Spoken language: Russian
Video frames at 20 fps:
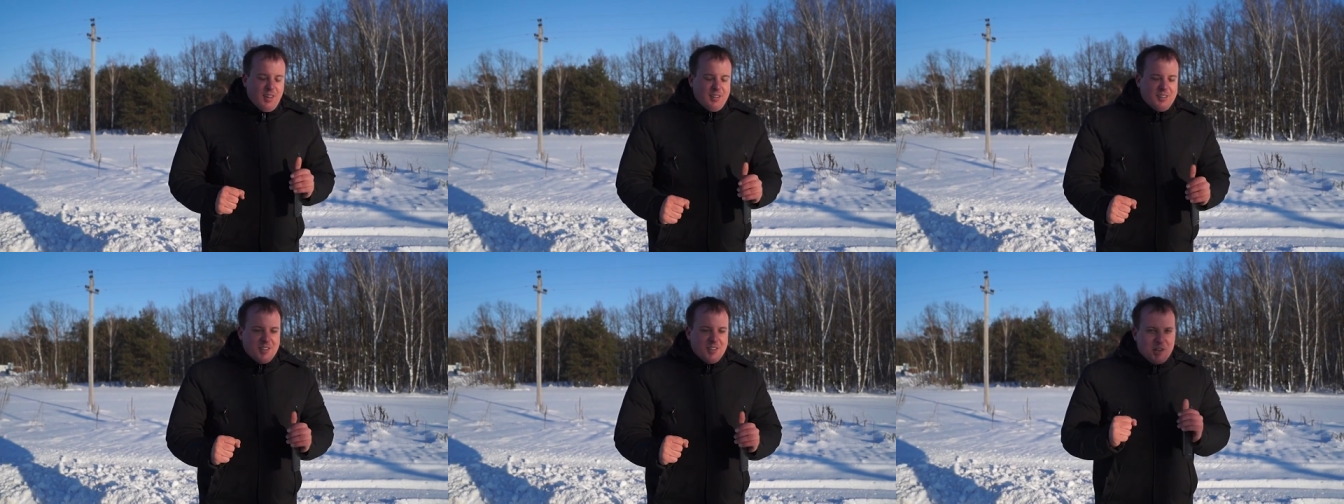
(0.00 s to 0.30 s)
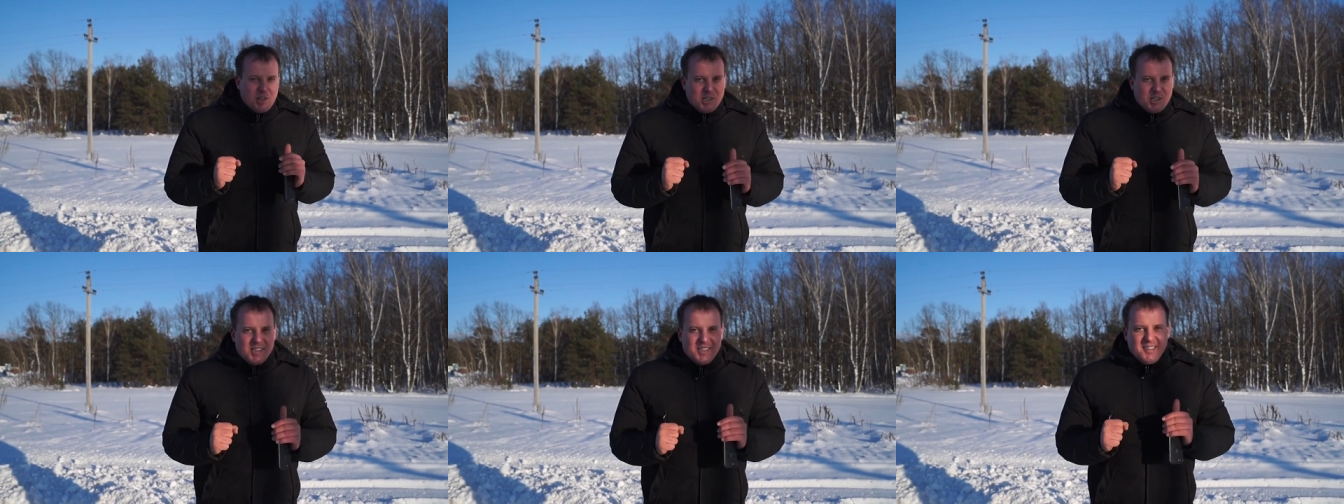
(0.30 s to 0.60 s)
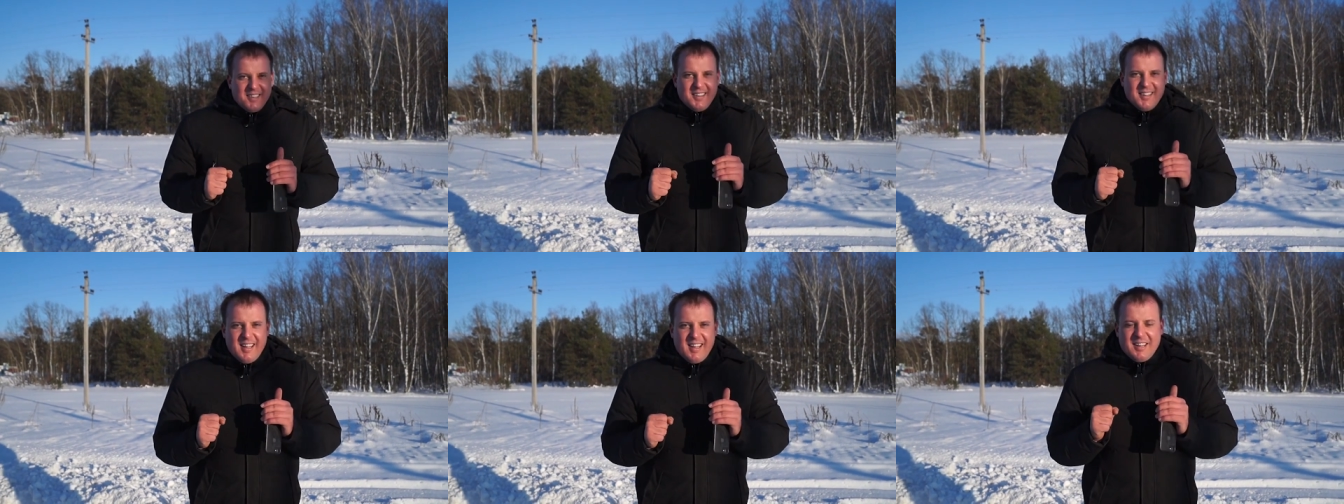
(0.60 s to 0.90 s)

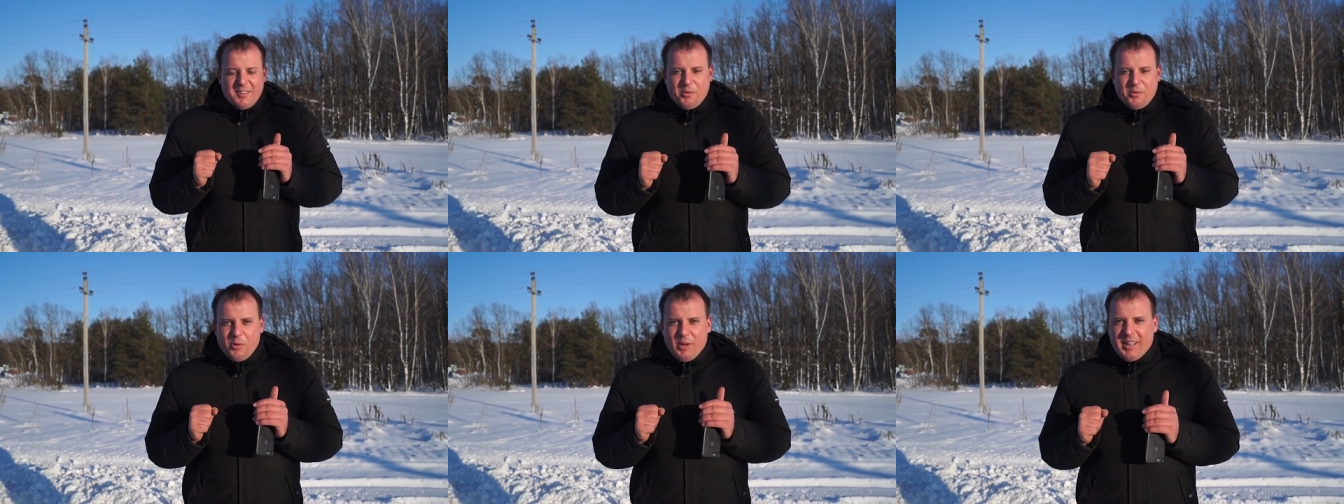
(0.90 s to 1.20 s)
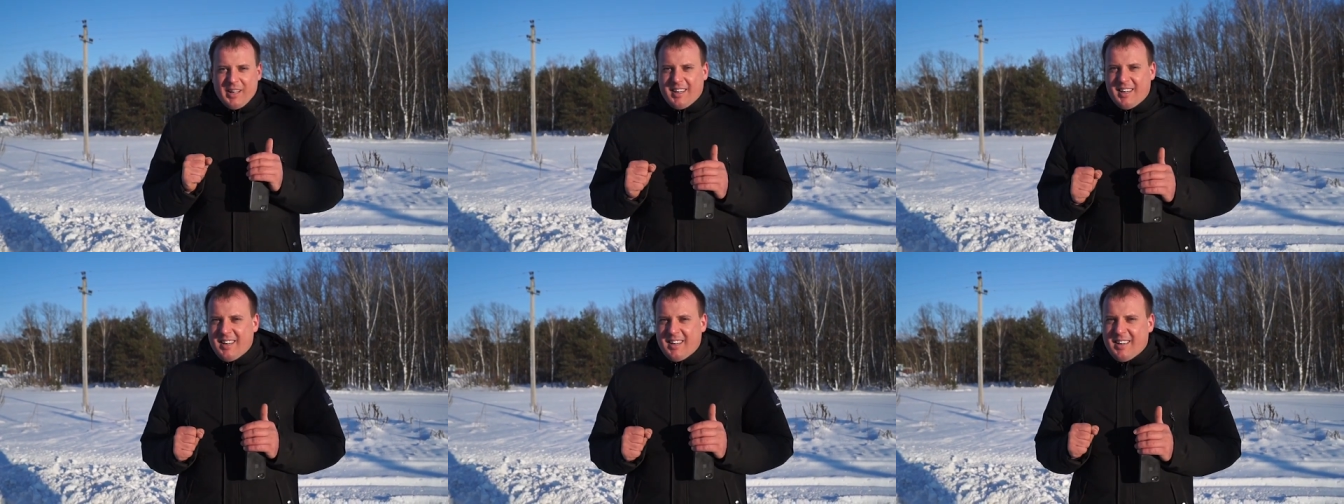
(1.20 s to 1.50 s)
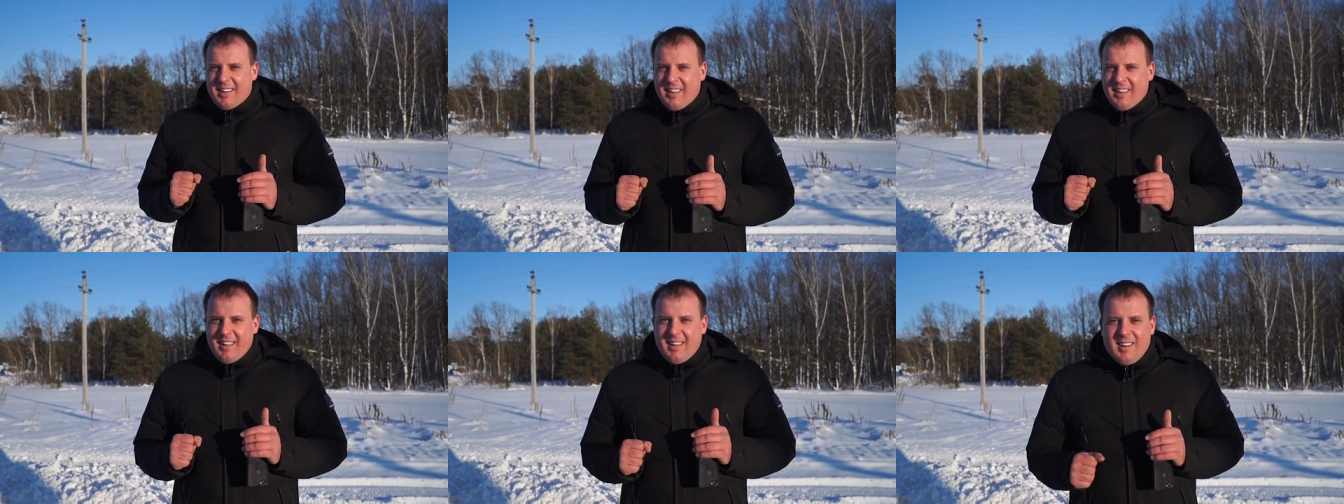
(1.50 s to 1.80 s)
Держите за нас
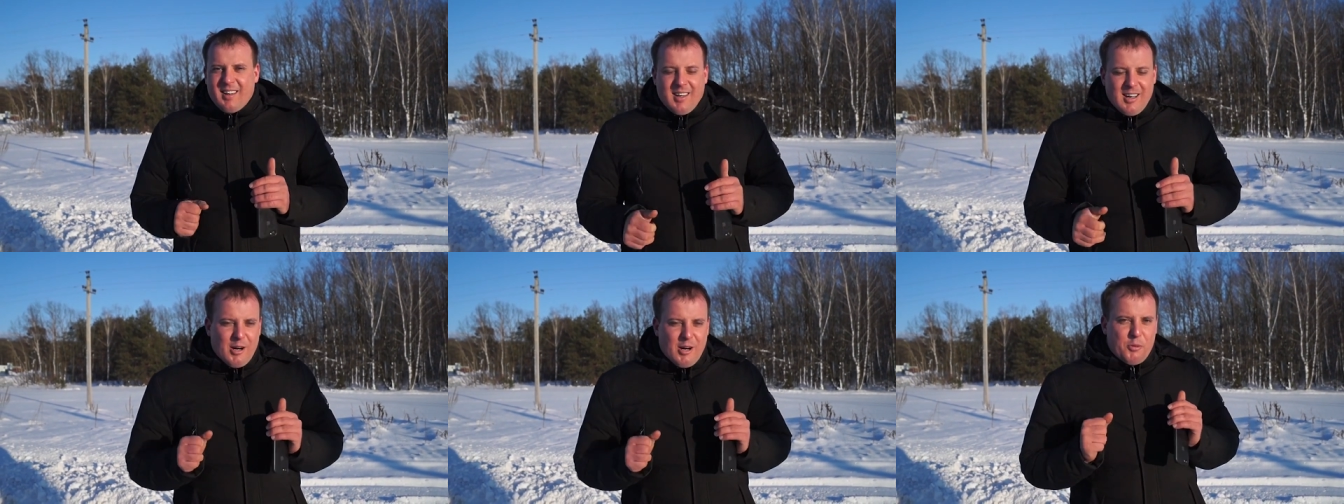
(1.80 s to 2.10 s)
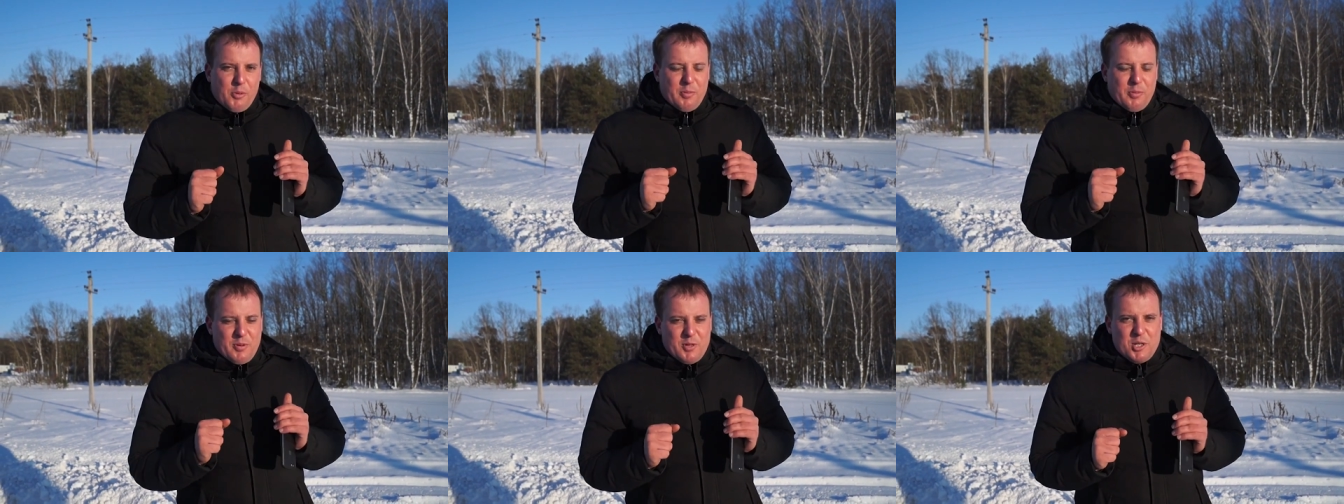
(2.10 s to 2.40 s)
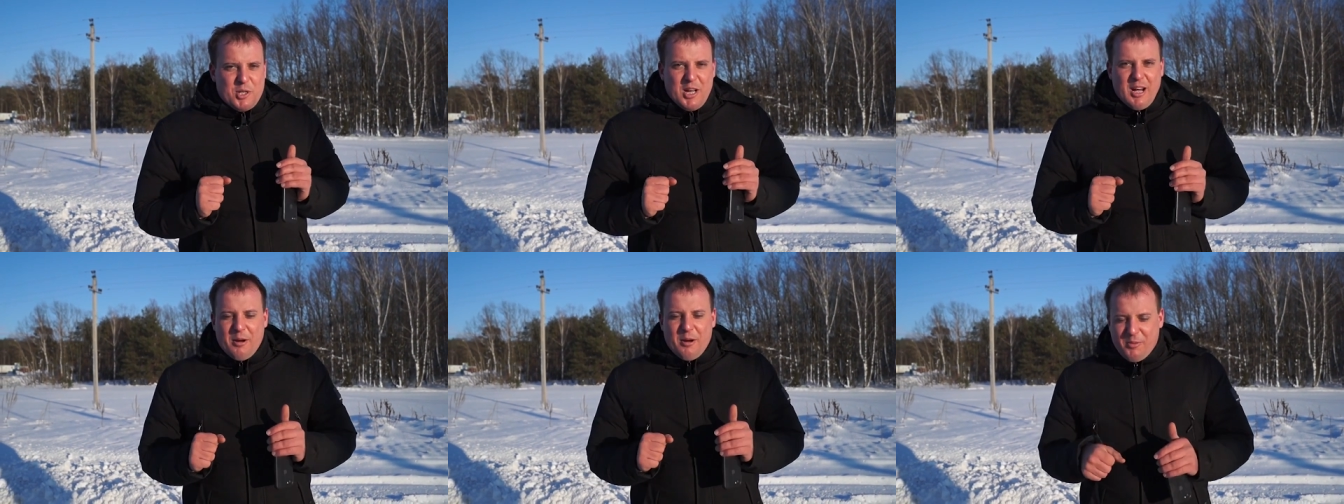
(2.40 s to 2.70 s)
кулаки. Я вам
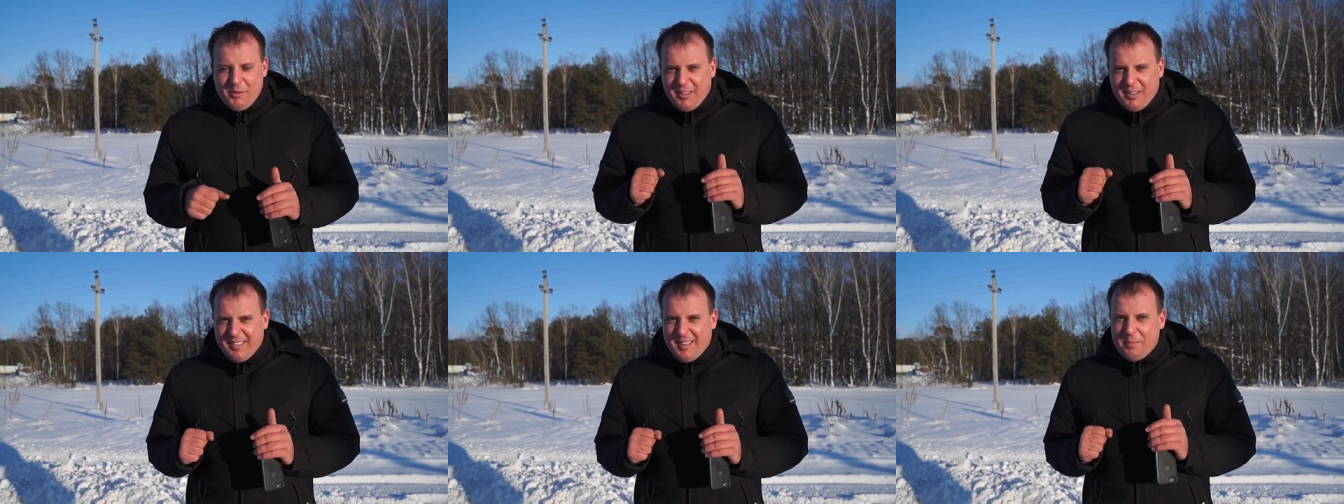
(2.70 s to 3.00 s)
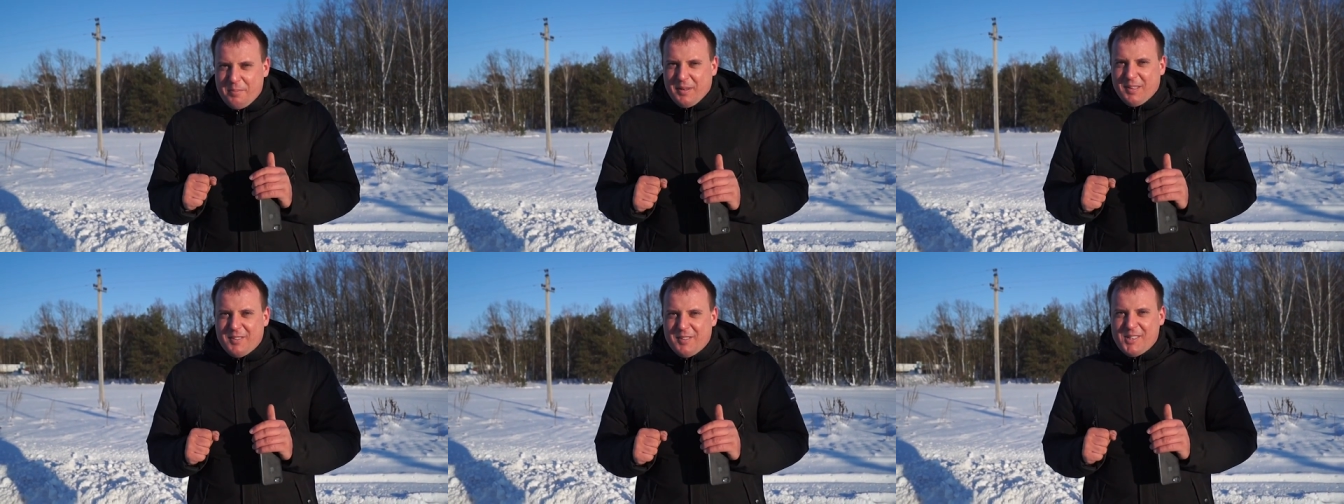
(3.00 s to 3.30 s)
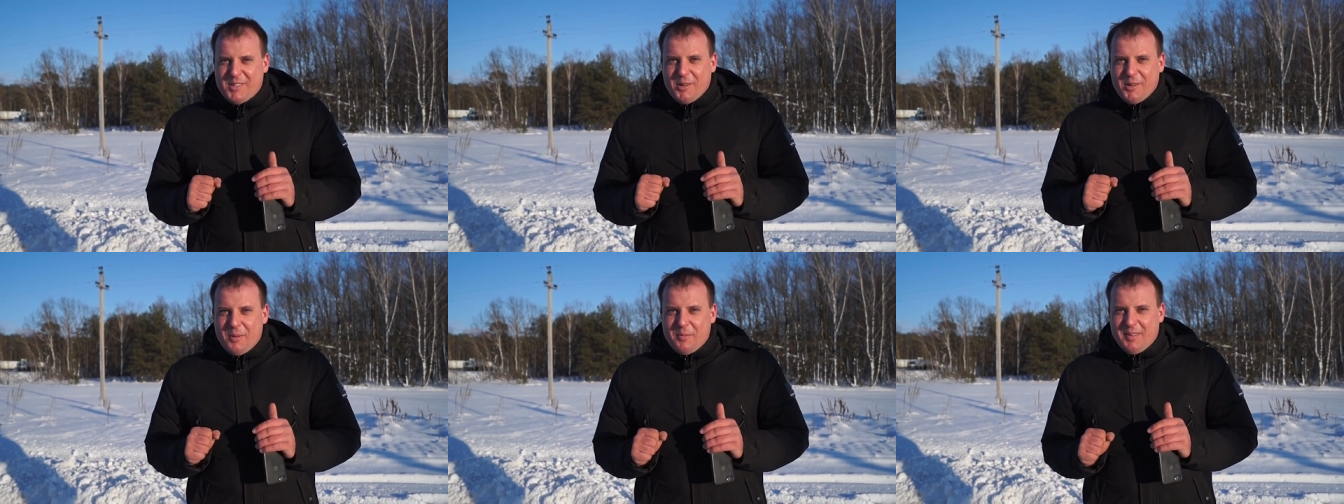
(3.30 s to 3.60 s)
обещаю, мы вас не
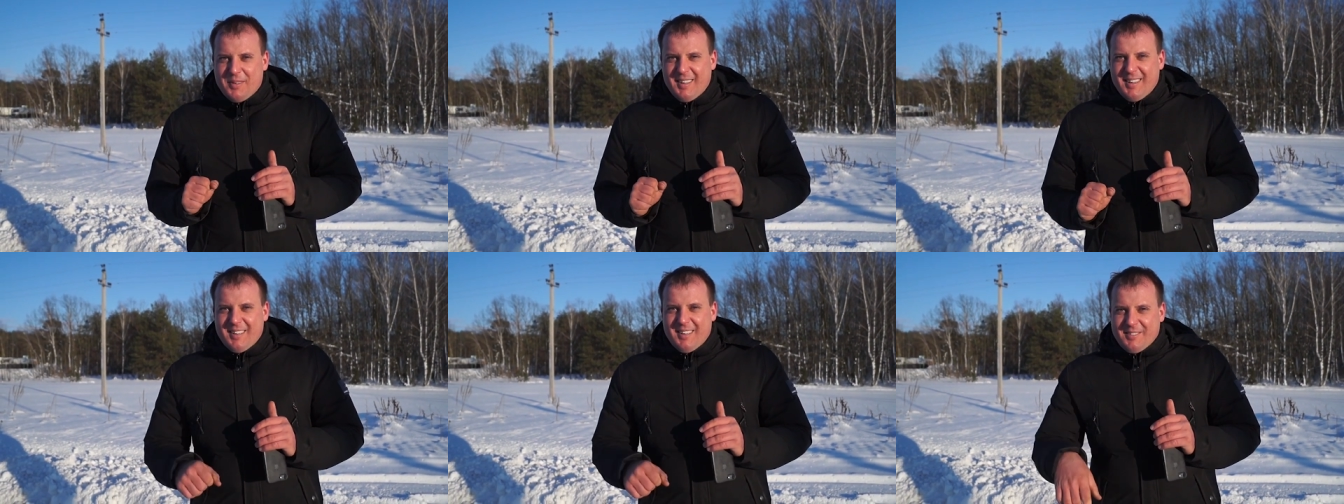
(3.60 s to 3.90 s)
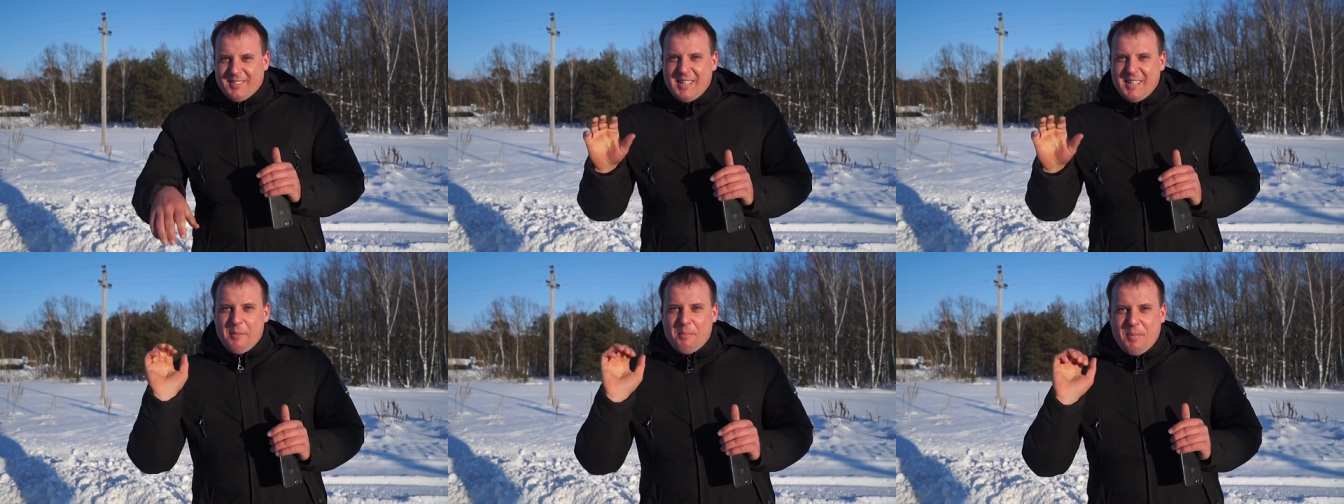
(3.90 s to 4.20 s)
подведем. Всем